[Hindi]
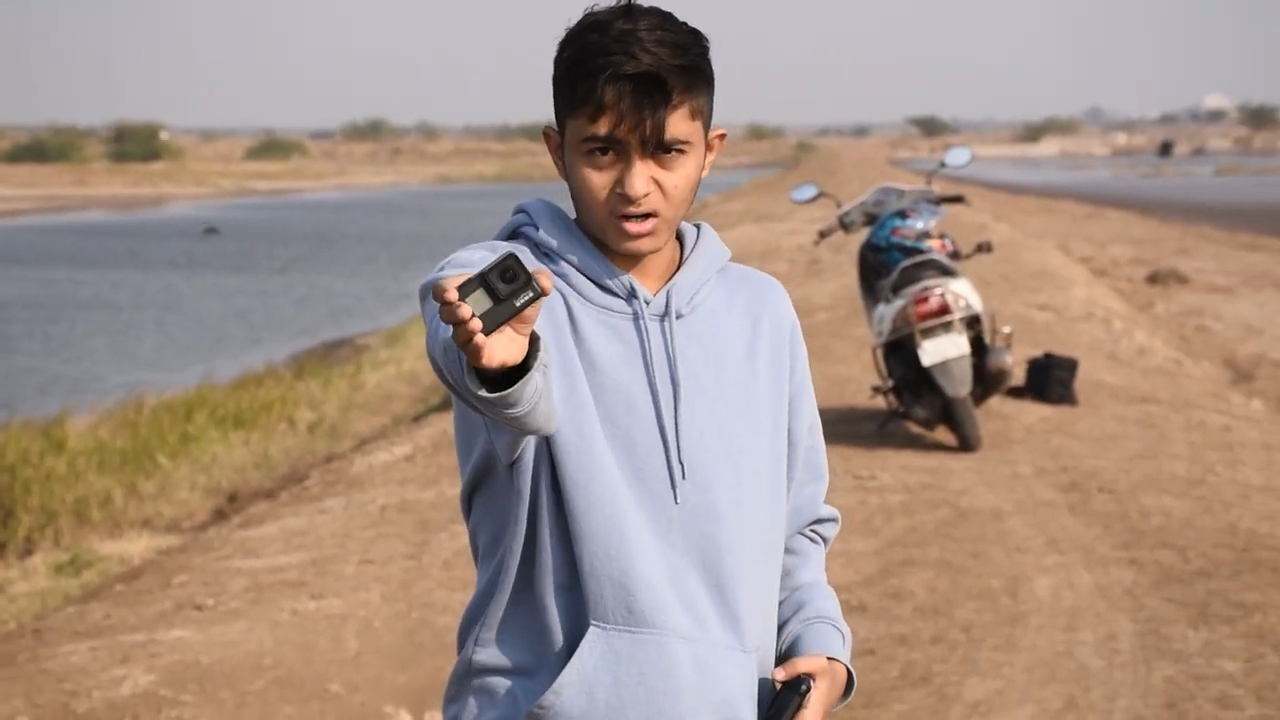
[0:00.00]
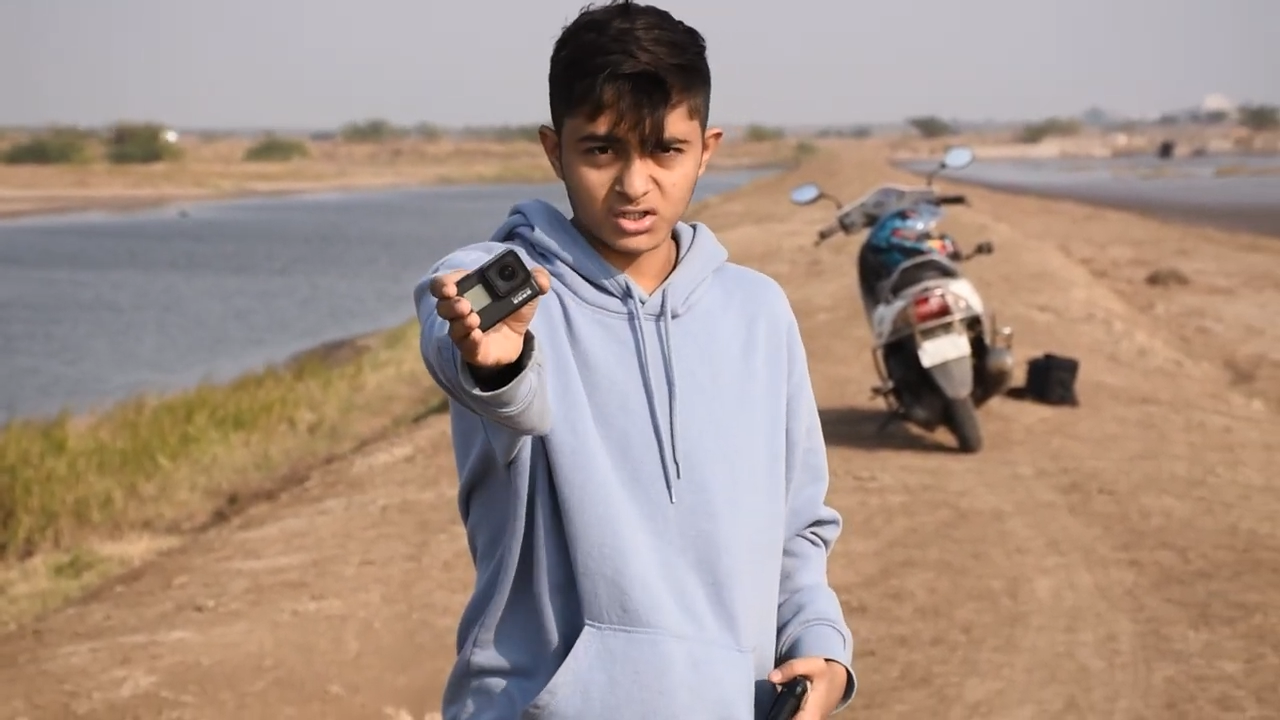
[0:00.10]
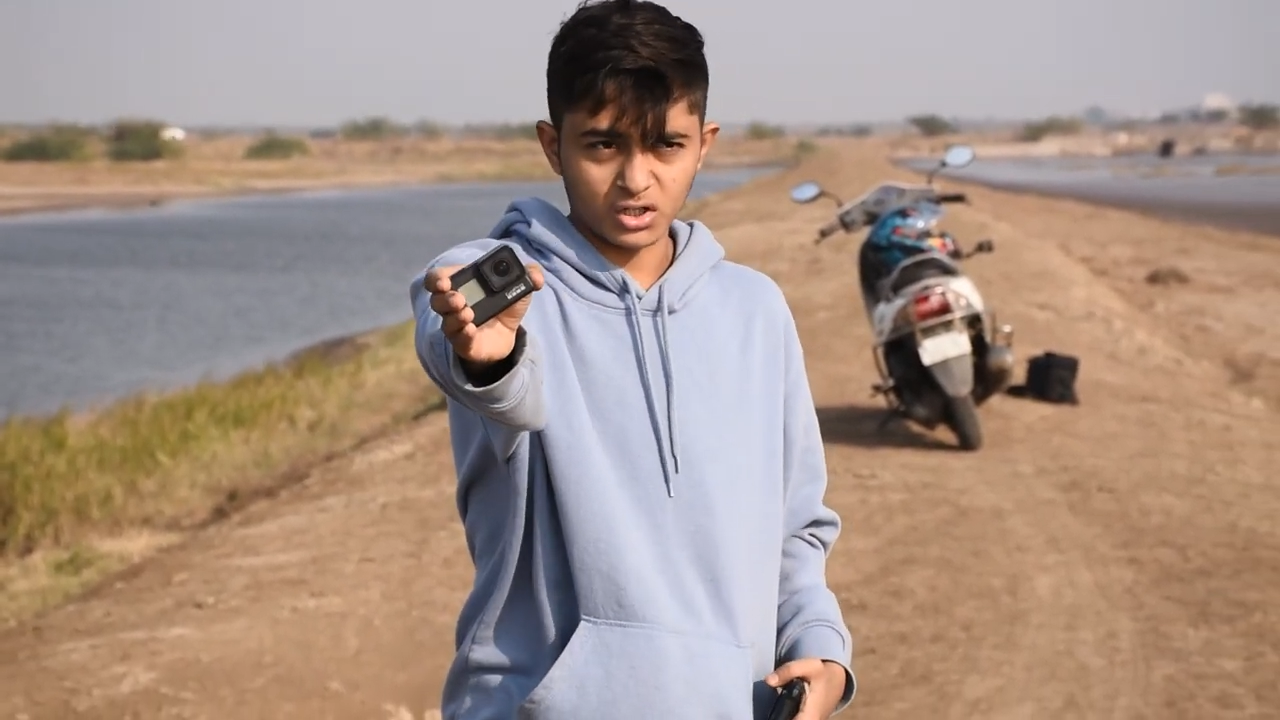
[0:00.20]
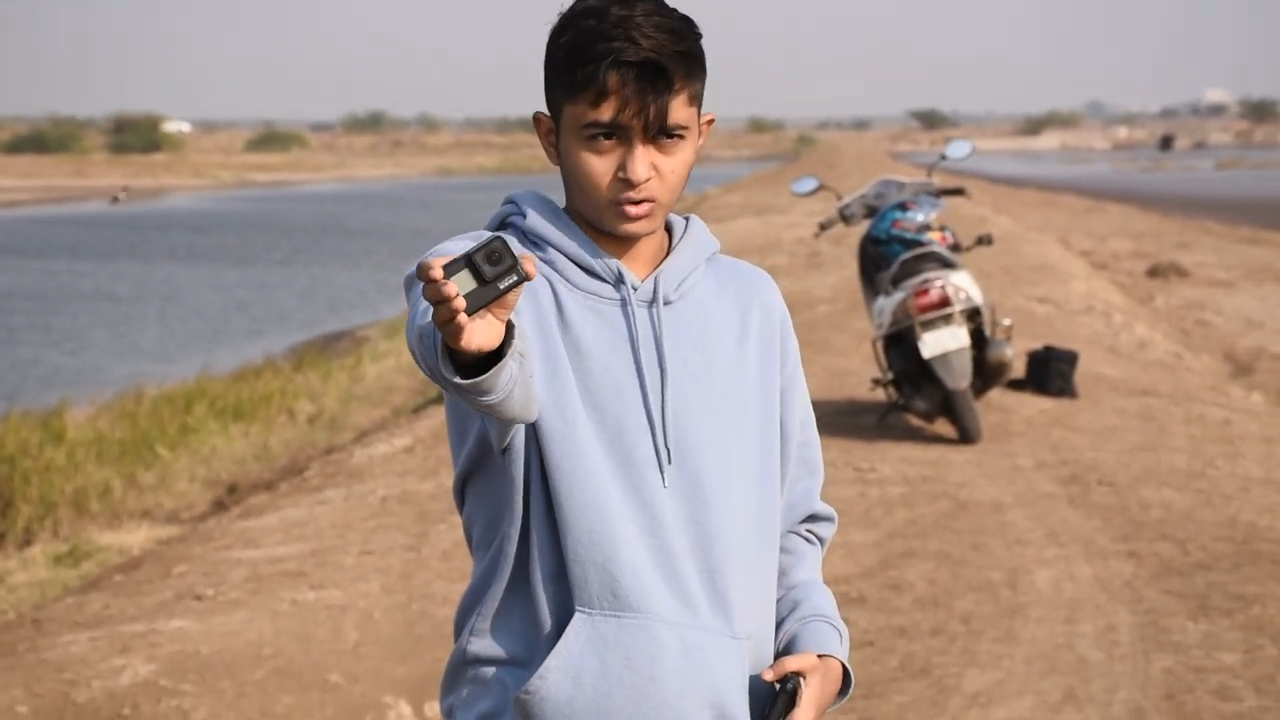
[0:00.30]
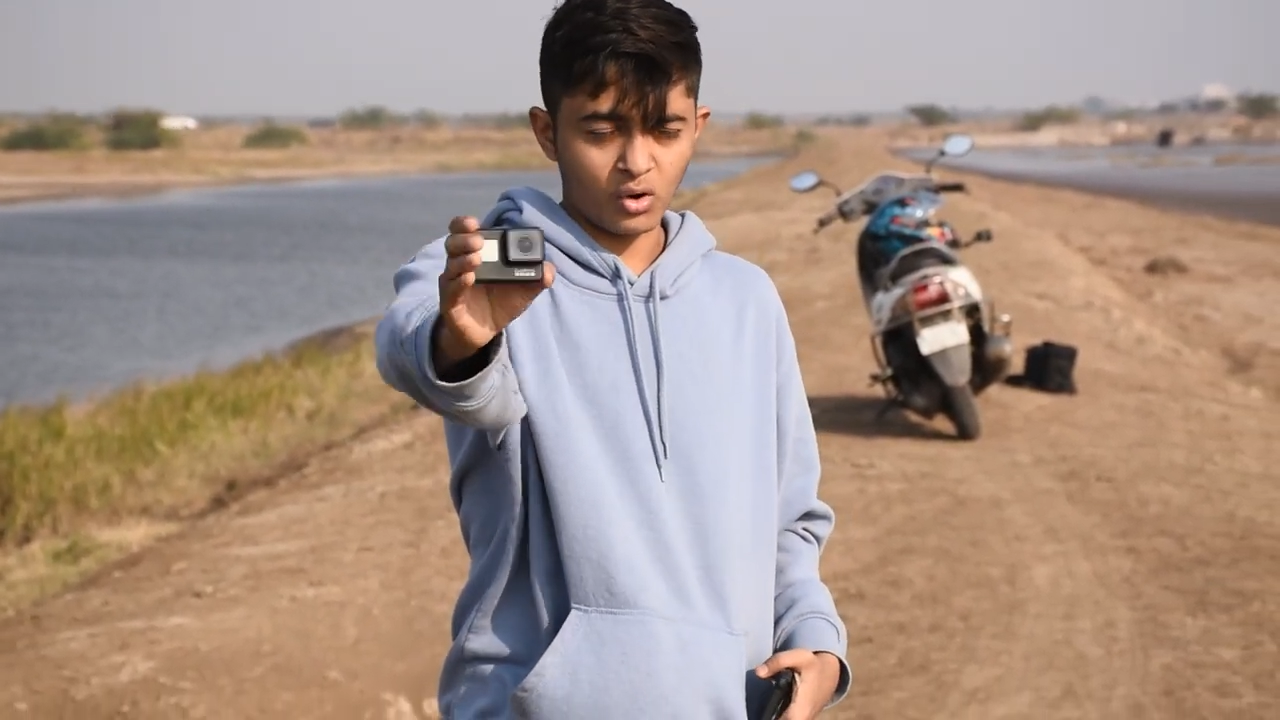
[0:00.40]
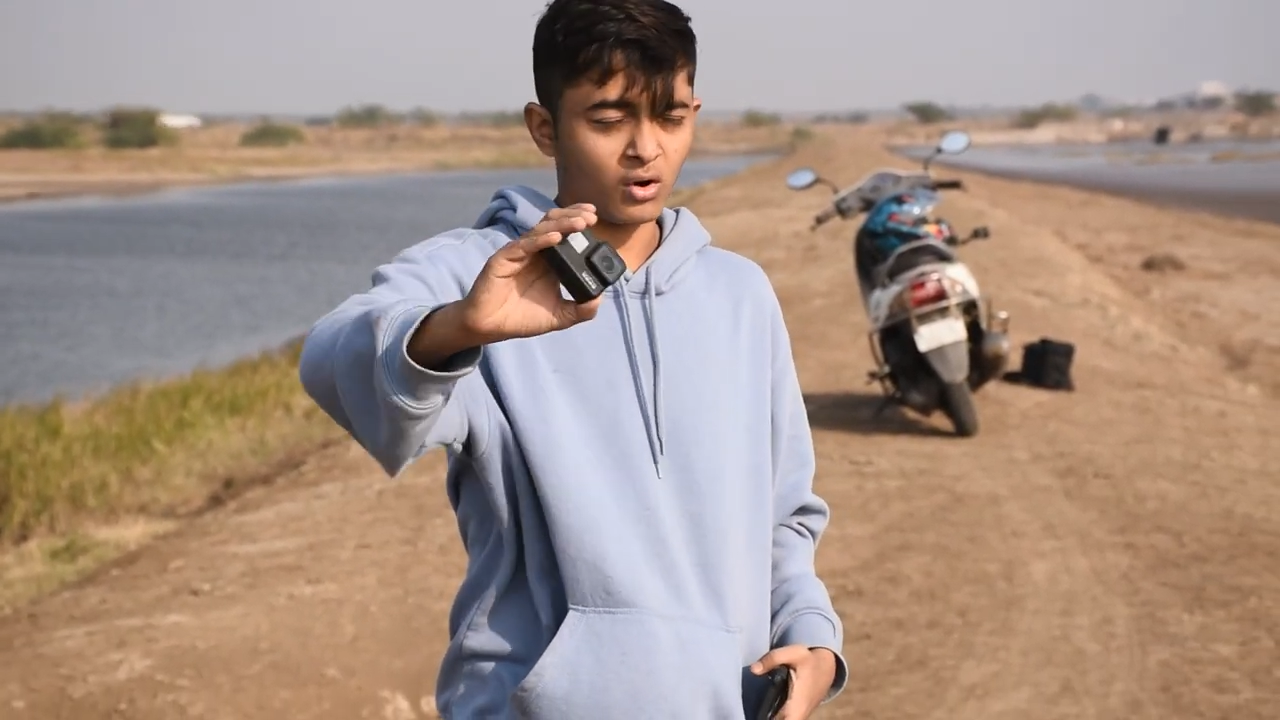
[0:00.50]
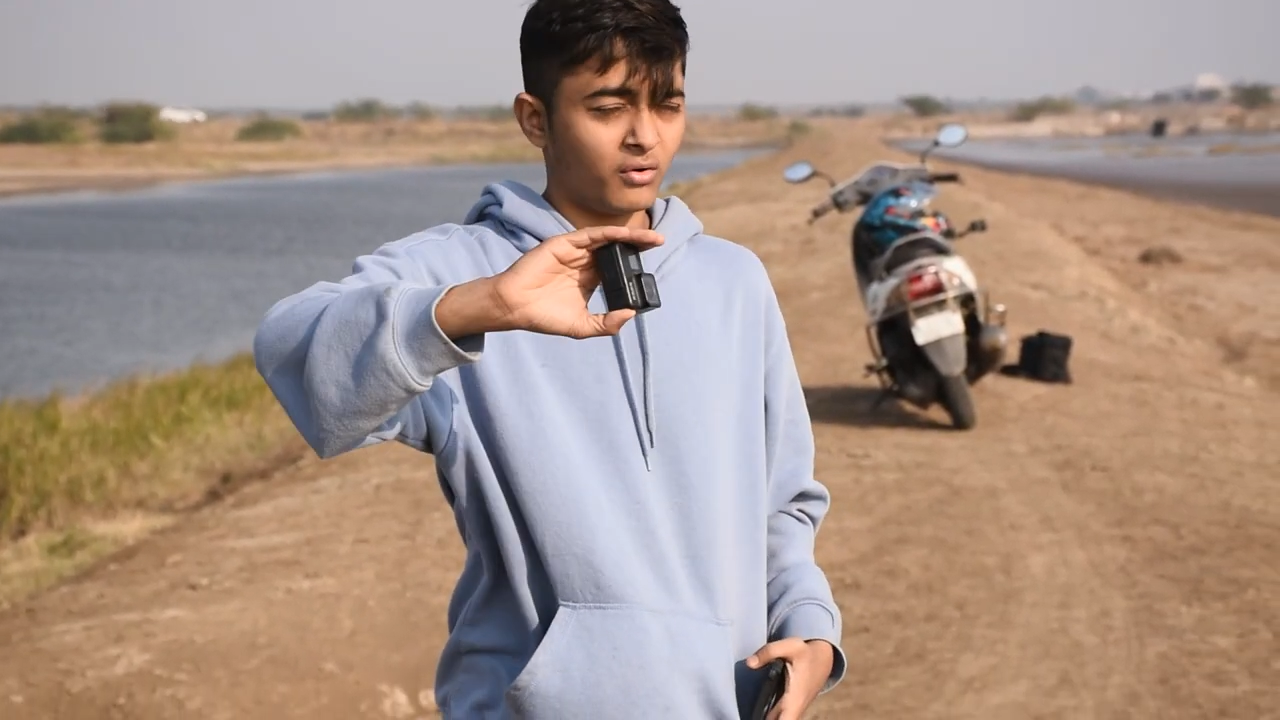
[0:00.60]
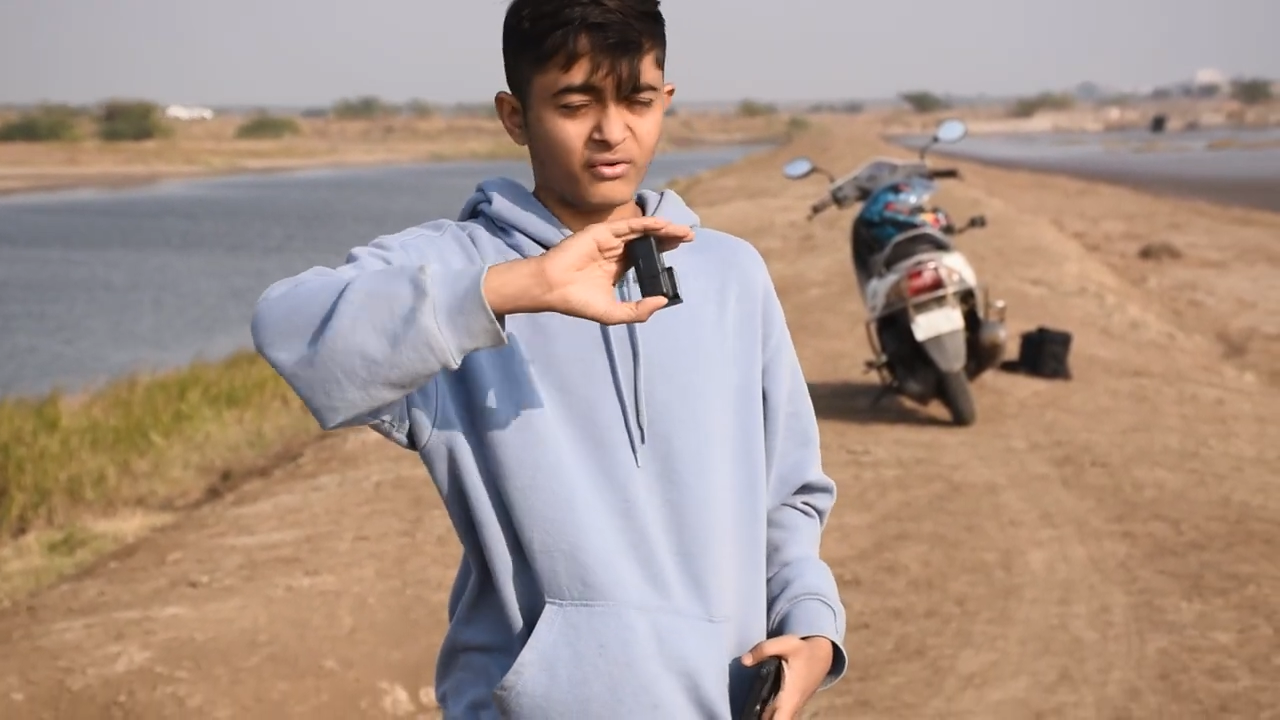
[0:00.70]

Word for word: कर सकते हो